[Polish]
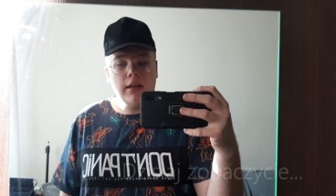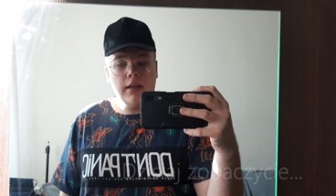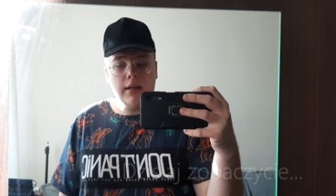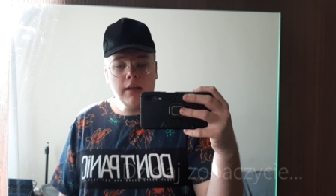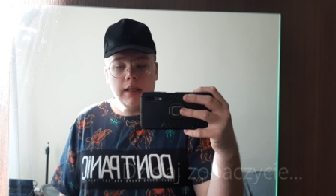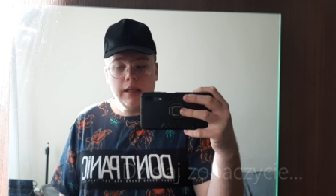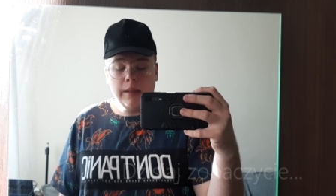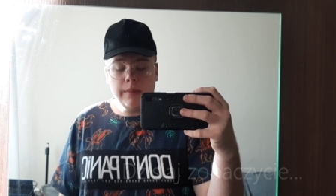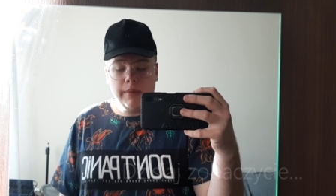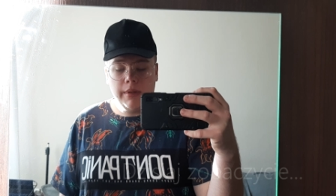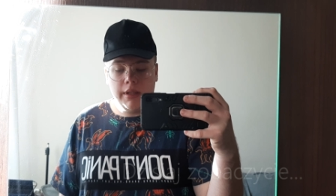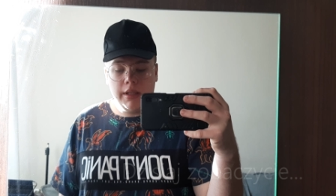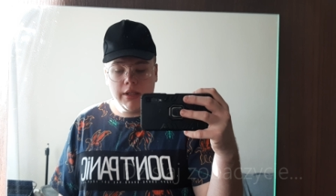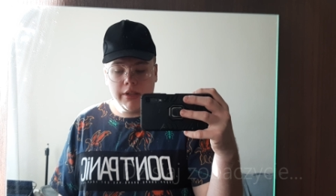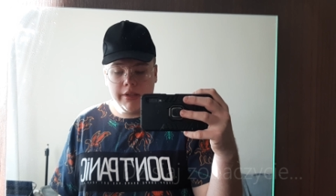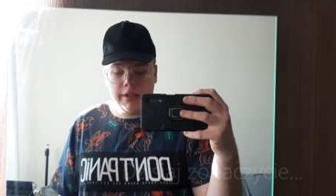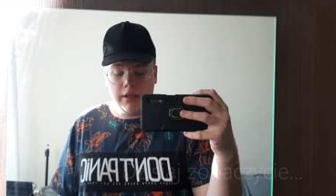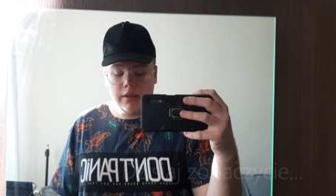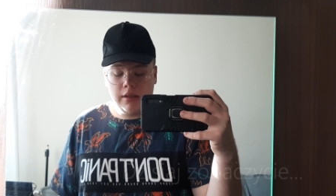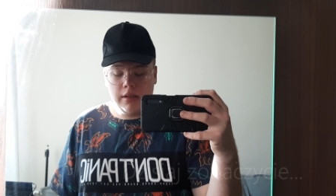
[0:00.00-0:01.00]
e,
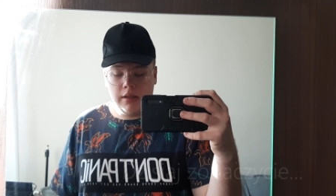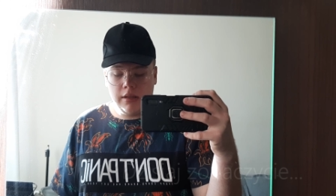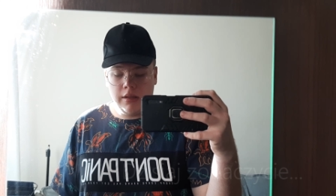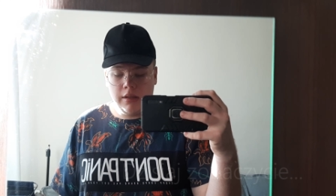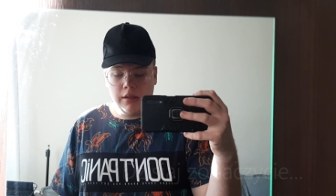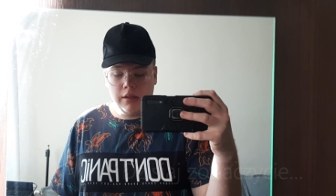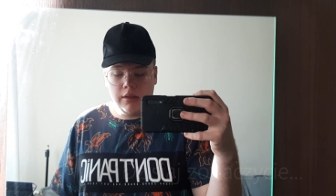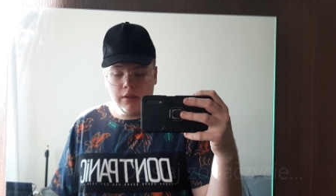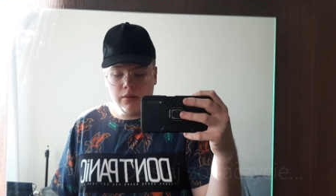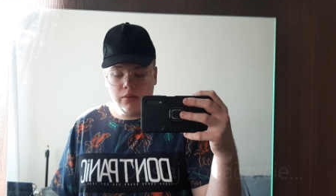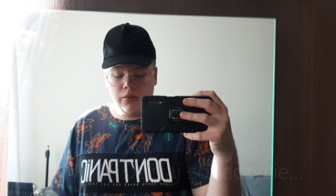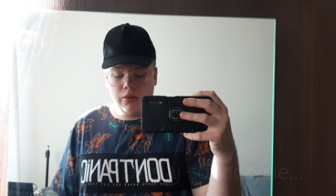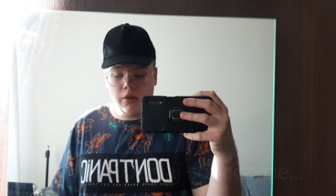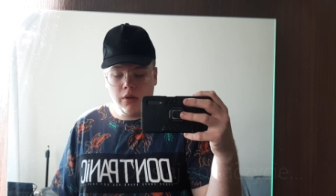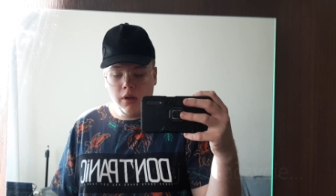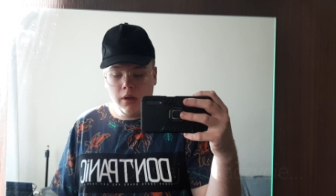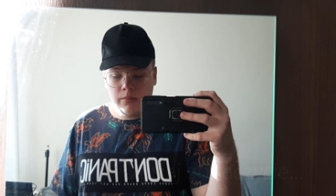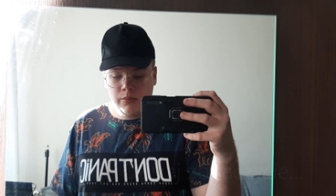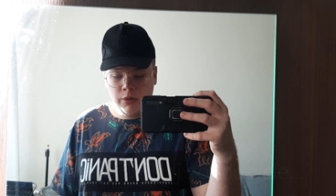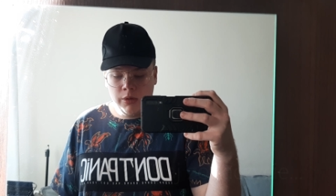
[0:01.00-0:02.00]
będę szedł e, już
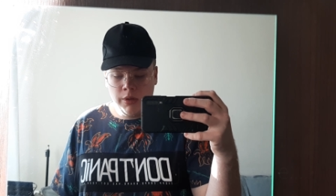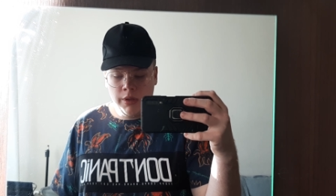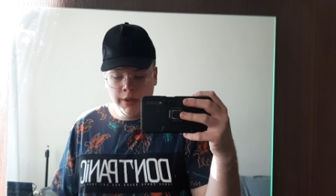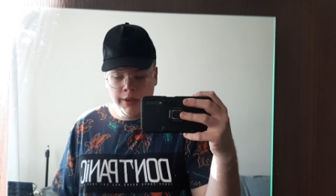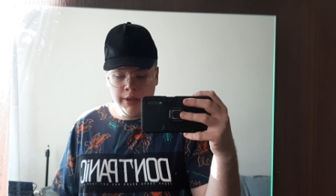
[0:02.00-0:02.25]
do domu.